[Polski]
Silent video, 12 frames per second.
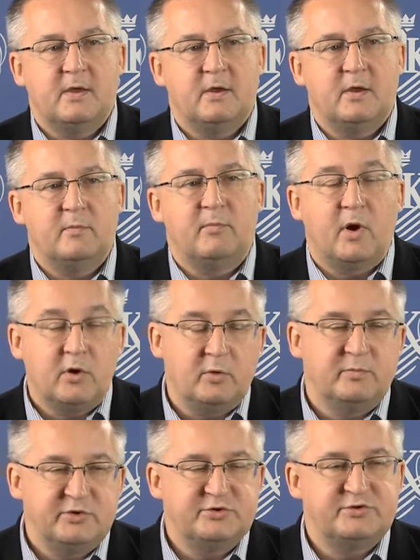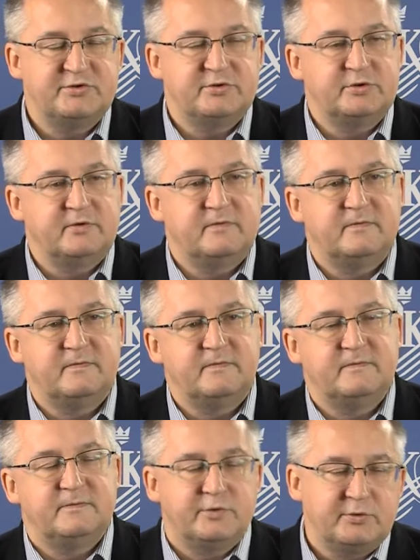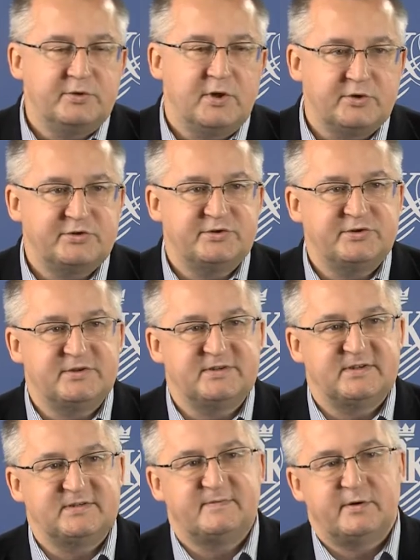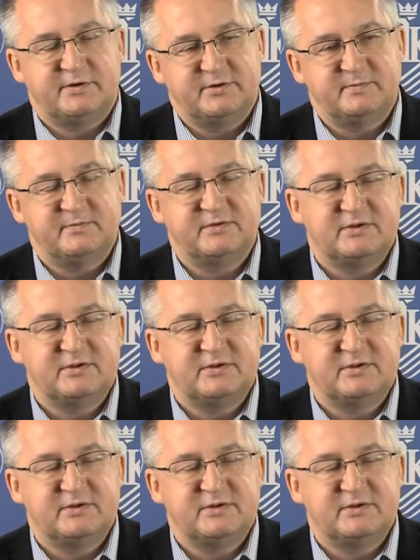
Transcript: E, mogą być e, trudności ze zwrotem